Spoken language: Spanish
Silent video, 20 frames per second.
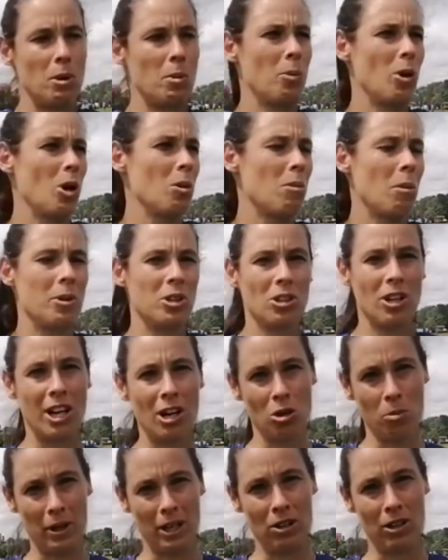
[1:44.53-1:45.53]
Pero por el momento
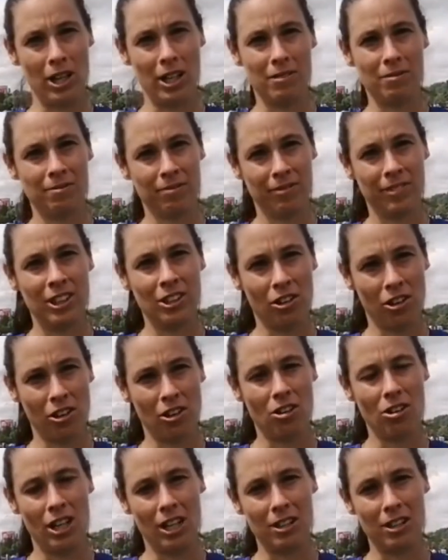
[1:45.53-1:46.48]
la Copa Local, el torneo